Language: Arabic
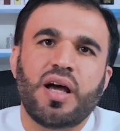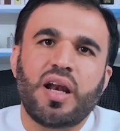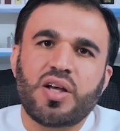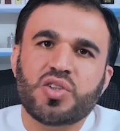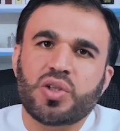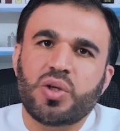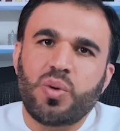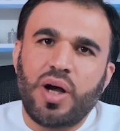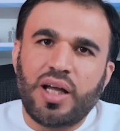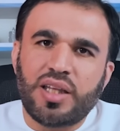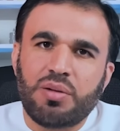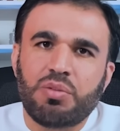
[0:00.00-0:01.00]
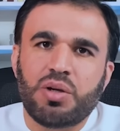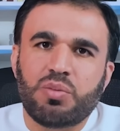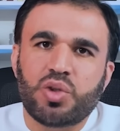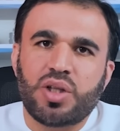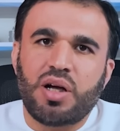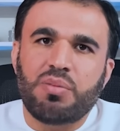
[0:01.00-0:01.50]
الأصل هو عدم
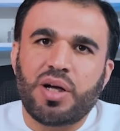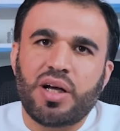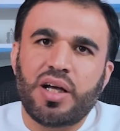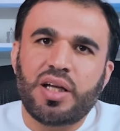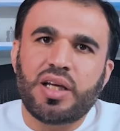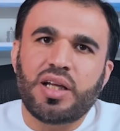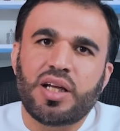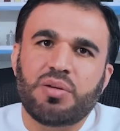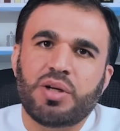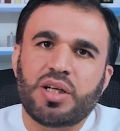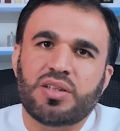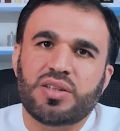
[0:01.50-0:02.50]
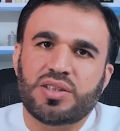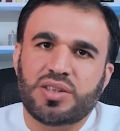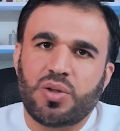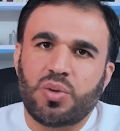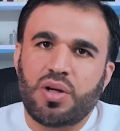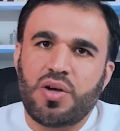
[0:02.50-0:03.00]
المطابقة إلا لمن
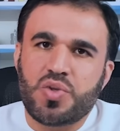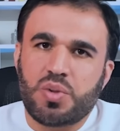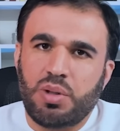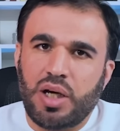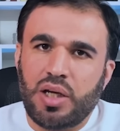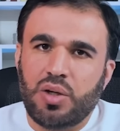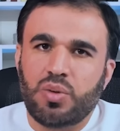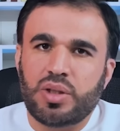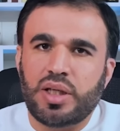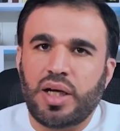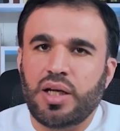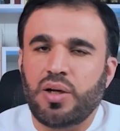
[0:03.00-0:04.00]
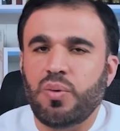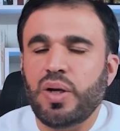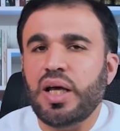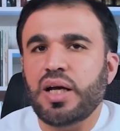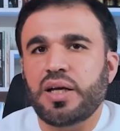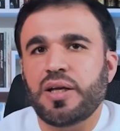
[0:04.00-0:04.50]
اختصه الله سبحانه وتعالى
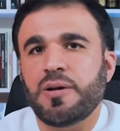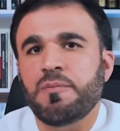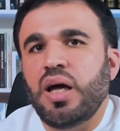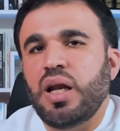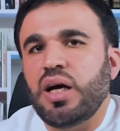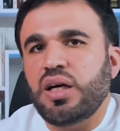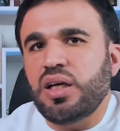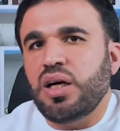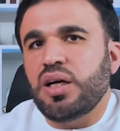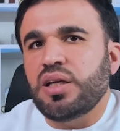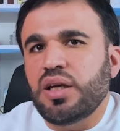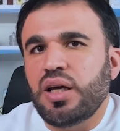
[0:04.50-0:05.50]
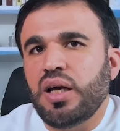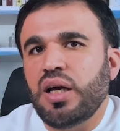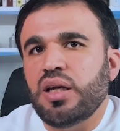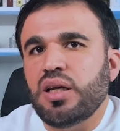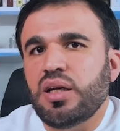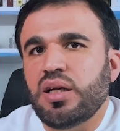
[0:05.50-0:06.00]
ولكن الحقيقة إن
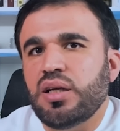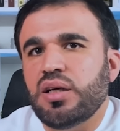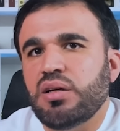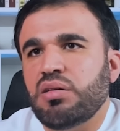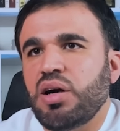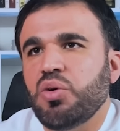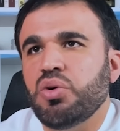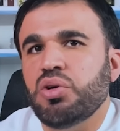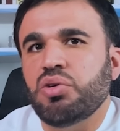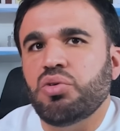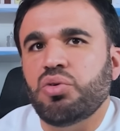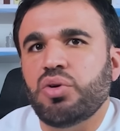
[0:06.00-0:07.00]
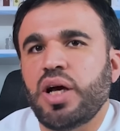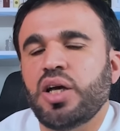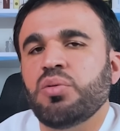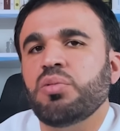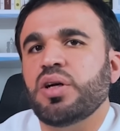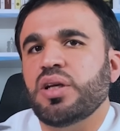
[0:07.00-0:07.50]
القول يقول أنه لا
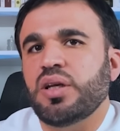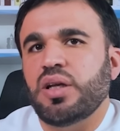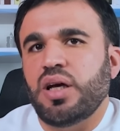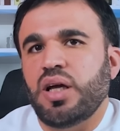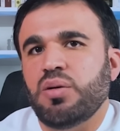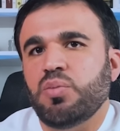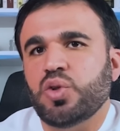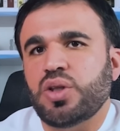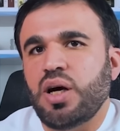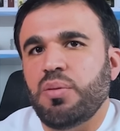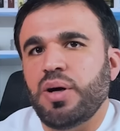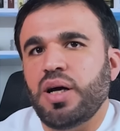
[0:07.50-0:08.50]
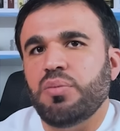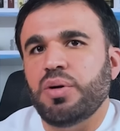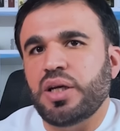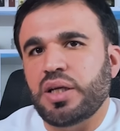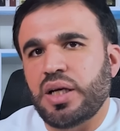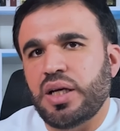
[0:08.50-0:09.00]
يمكن المطابقة
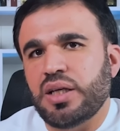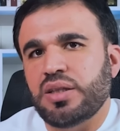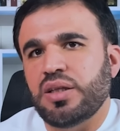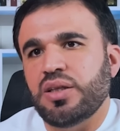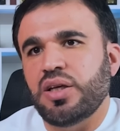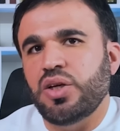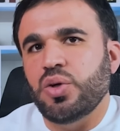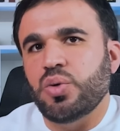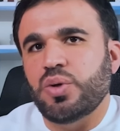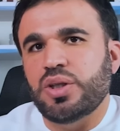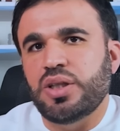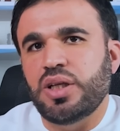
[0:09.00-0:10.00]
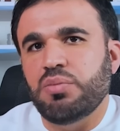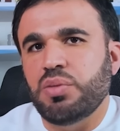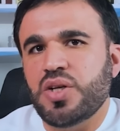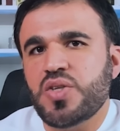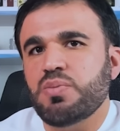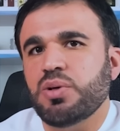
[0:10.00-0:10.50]
بين التدين والدين
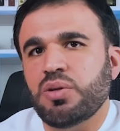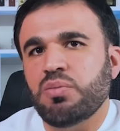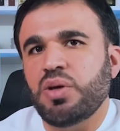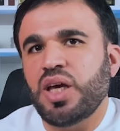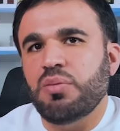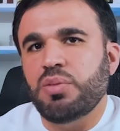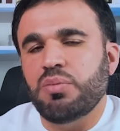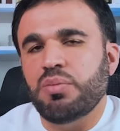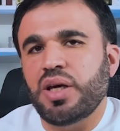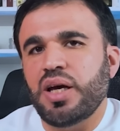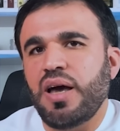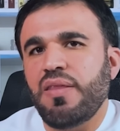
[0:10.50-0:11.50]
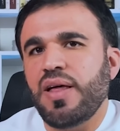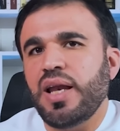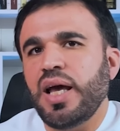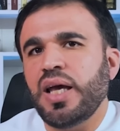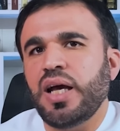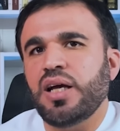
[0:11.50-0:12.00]
بنسبة 100% هذا
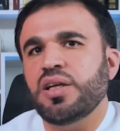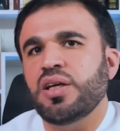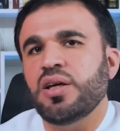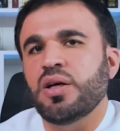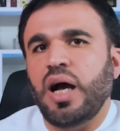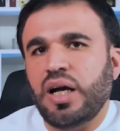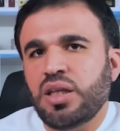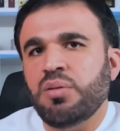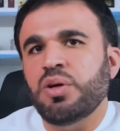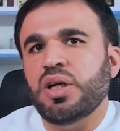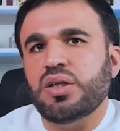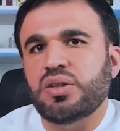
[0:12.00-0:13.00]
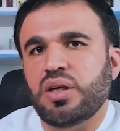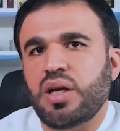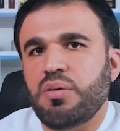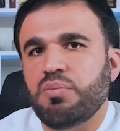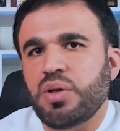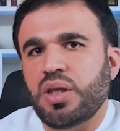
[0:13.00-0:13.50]
لا يعني عدم
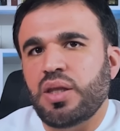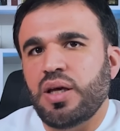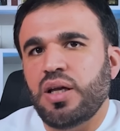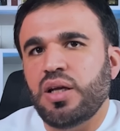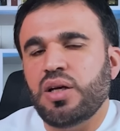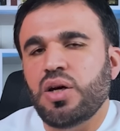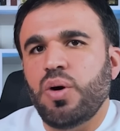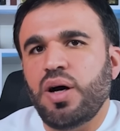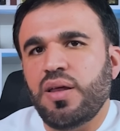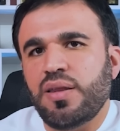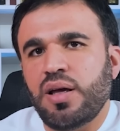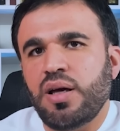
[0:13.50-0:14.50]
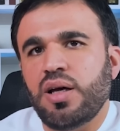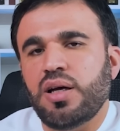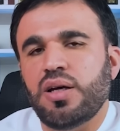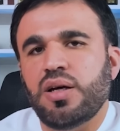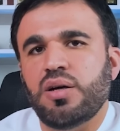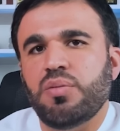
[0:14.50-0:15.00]
الاقتراب من ذلك وهذا
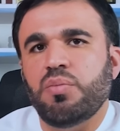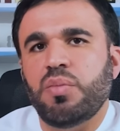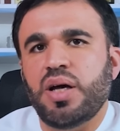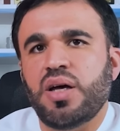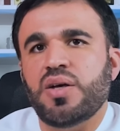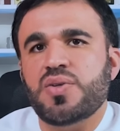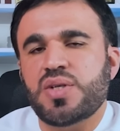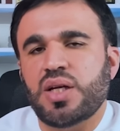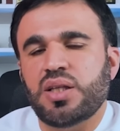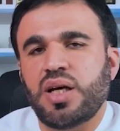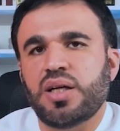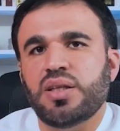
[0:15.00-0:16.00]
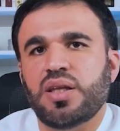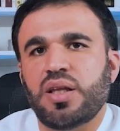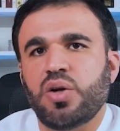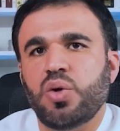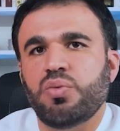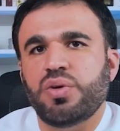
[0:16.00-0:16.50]
آه، ما سنتحدث
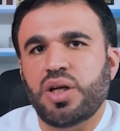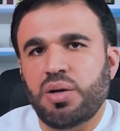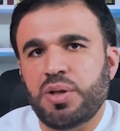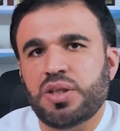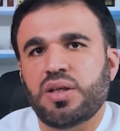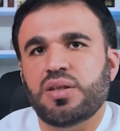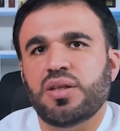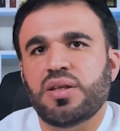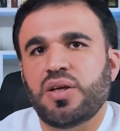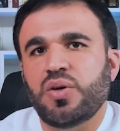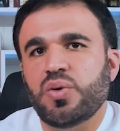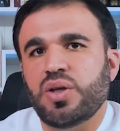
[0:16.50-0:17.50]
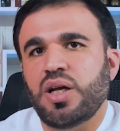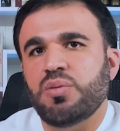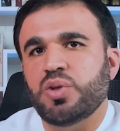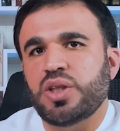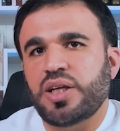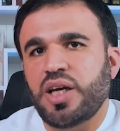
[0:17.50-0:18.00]
عنه في نمط التدين
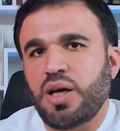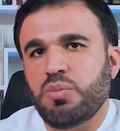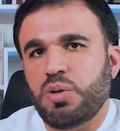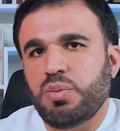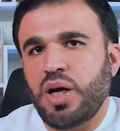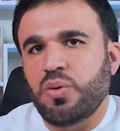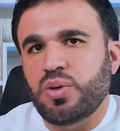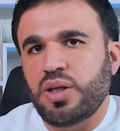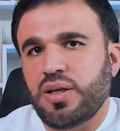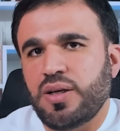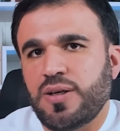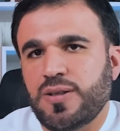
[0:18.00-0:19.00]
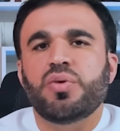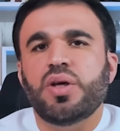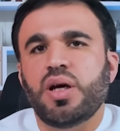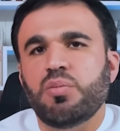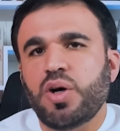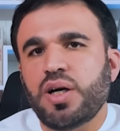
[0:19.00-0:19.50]
المتكامل بعون الله
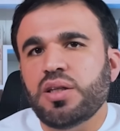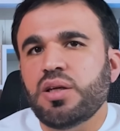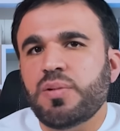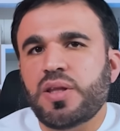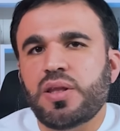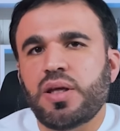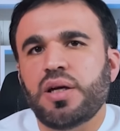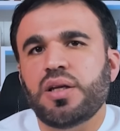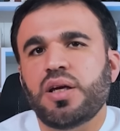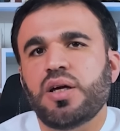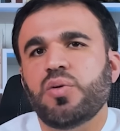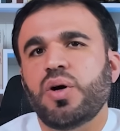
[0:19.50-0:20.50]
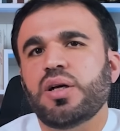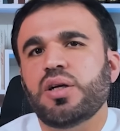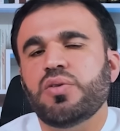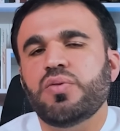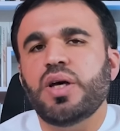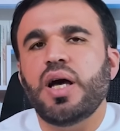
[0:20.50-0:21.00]
في المقدمة الثانية
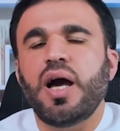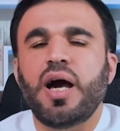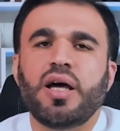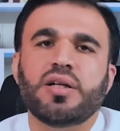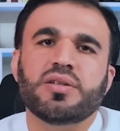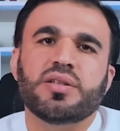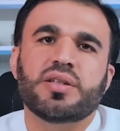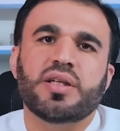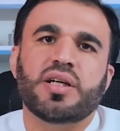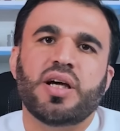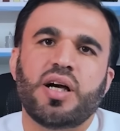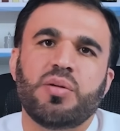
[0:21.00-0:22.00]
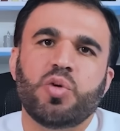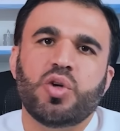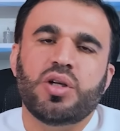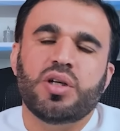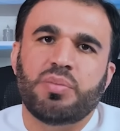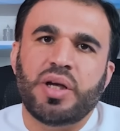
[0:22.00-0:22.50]
نؤكد فيها حالة
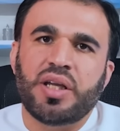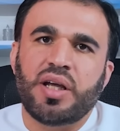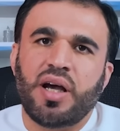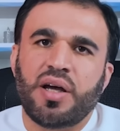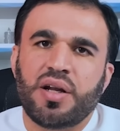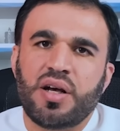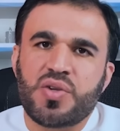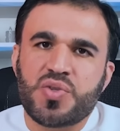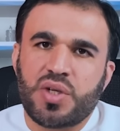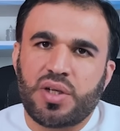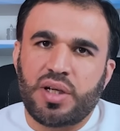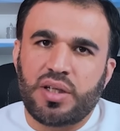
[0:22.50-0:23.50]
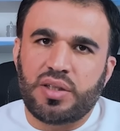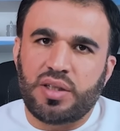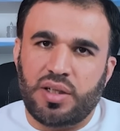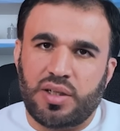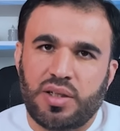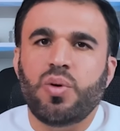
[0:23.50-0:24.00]
التكامل بين عناصر
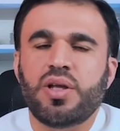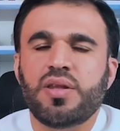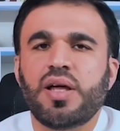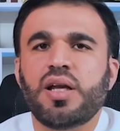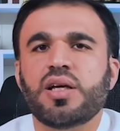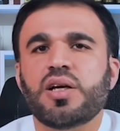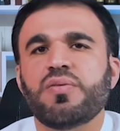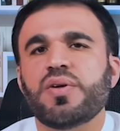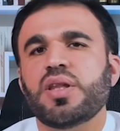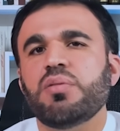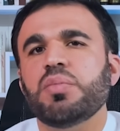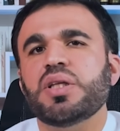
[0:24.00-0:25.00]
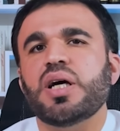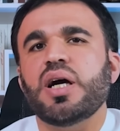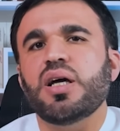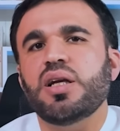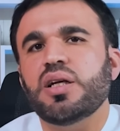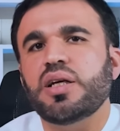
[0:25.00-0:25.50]
الدين ولذلك فثمة
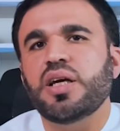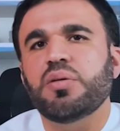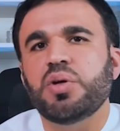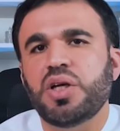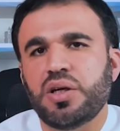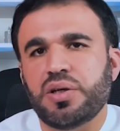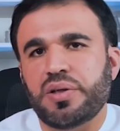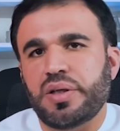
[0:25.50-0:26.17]
خلل كبير